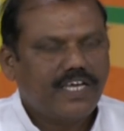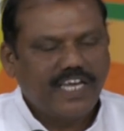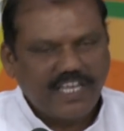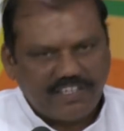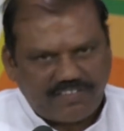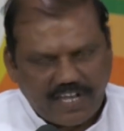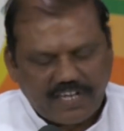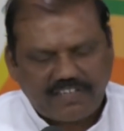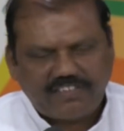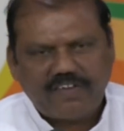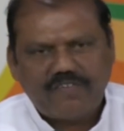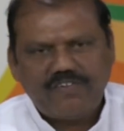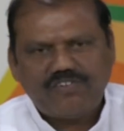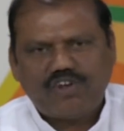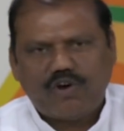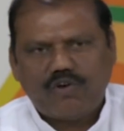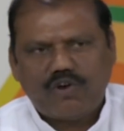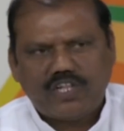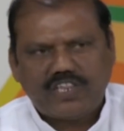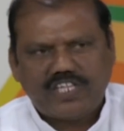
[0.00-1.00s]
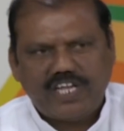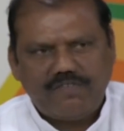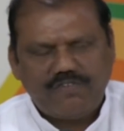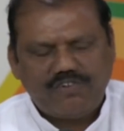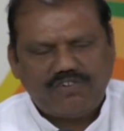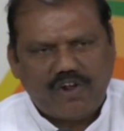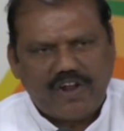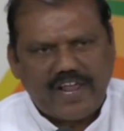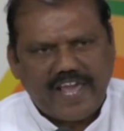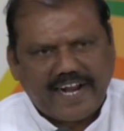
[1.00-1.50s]
ఈ చర్చ విషయంలో దీని
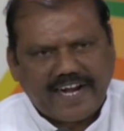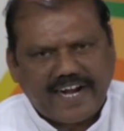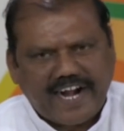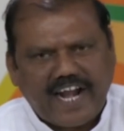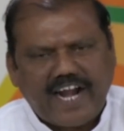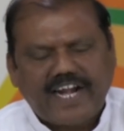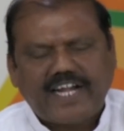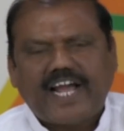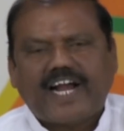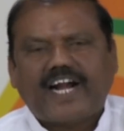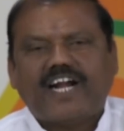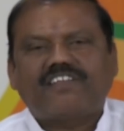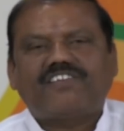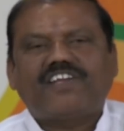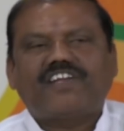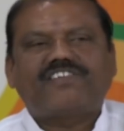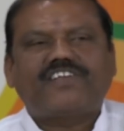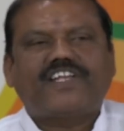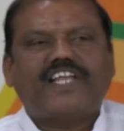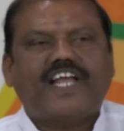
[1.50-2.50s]
విషయంలో ఎక్కడంటే అక్కడ చర్చ